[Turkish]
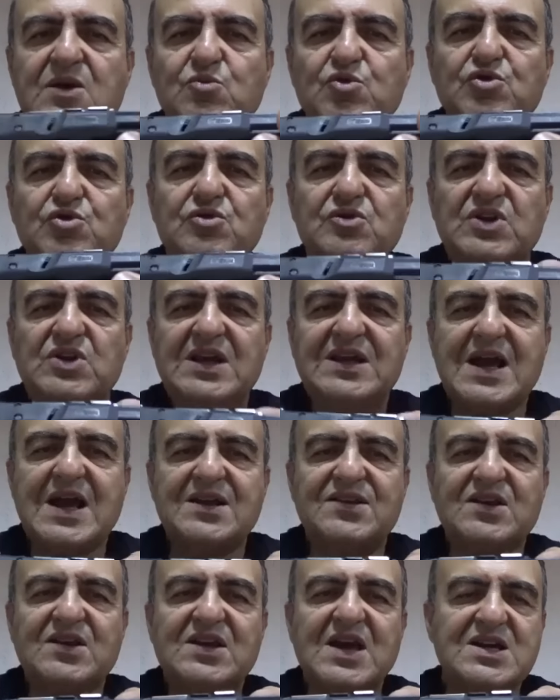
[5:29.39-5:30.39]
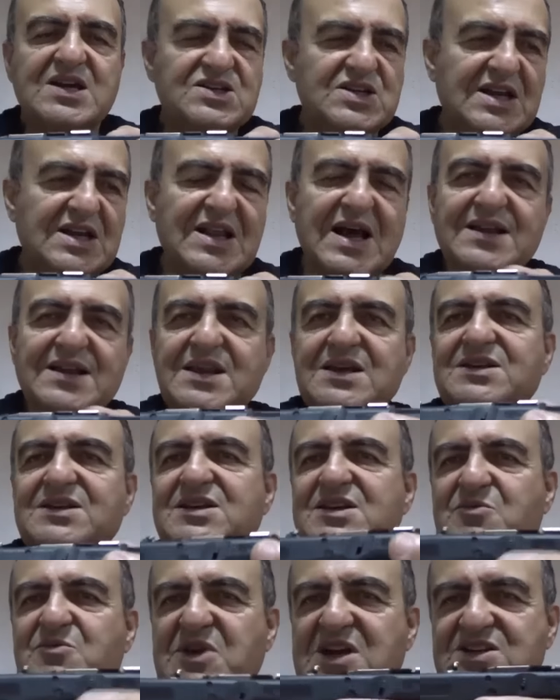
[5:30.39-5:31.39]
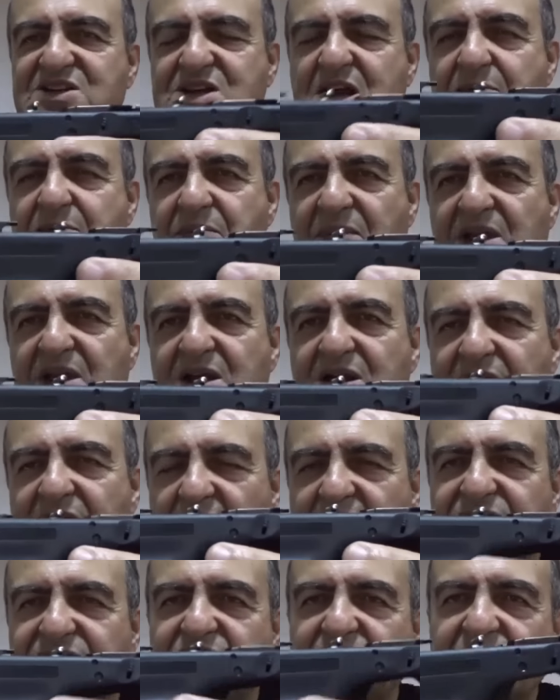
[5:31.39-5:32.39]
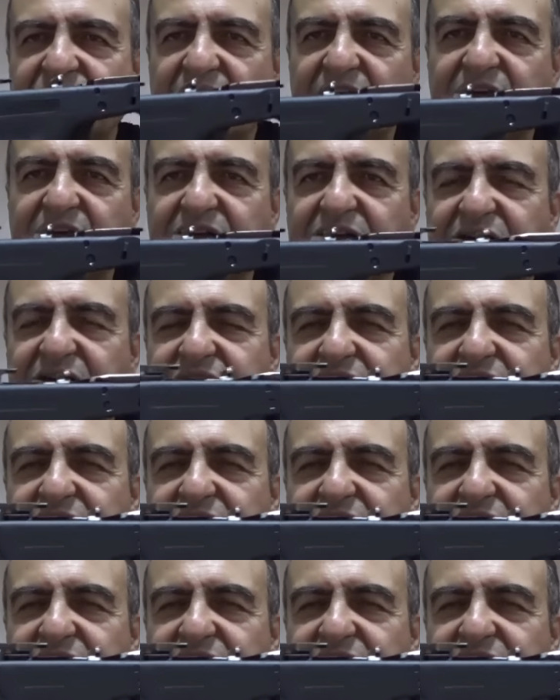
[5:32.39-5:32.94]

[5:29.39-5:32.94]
Bunun teker teker şeylerine girmeyeceğim. Artık e,